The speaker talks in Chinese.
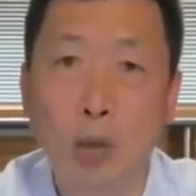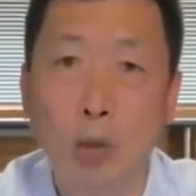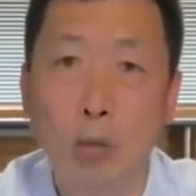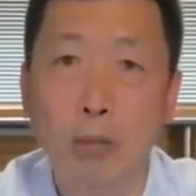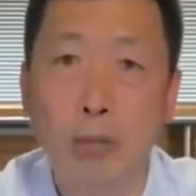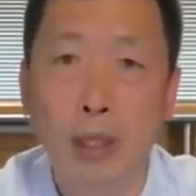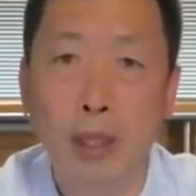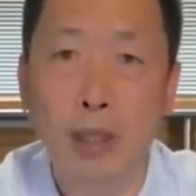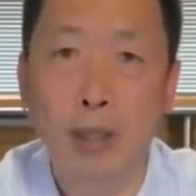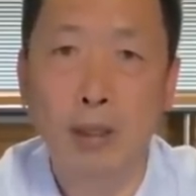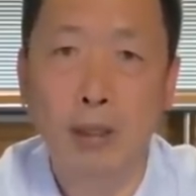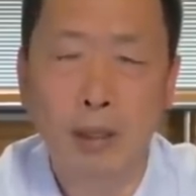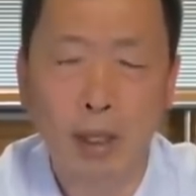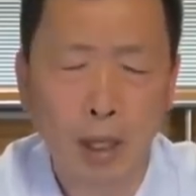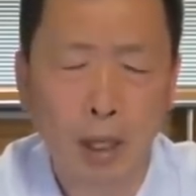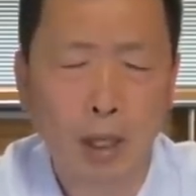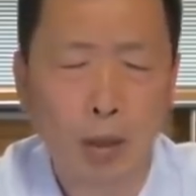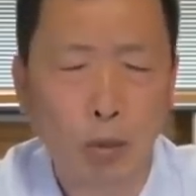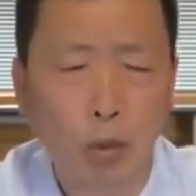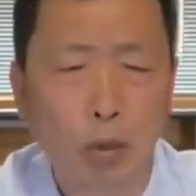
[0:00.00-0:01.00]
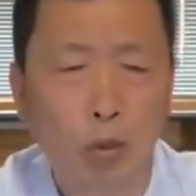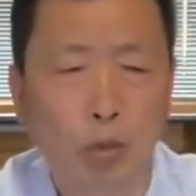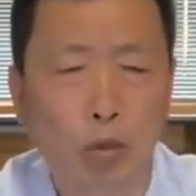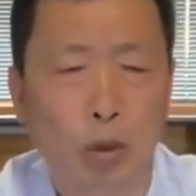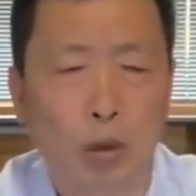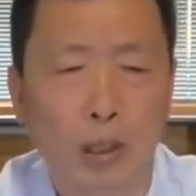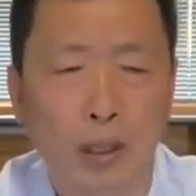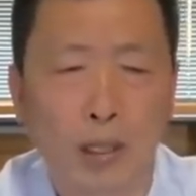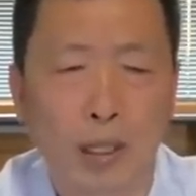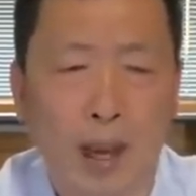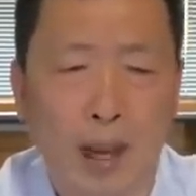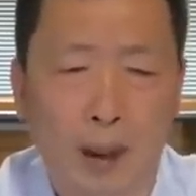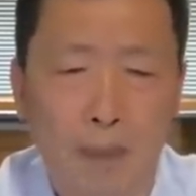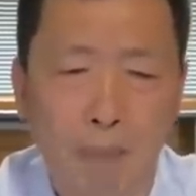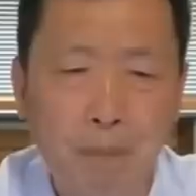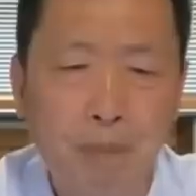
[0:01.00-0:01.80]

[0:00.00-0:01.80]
农民、业余作家。